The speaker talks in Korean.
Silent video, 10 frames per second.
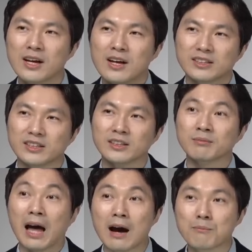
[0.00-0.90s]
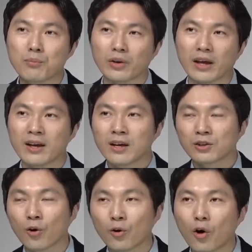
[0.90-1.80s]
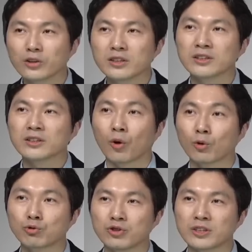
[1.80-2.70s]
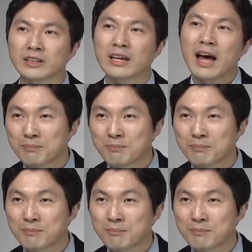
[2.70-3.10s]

지금 다음번에 더 커질지 더 줄지,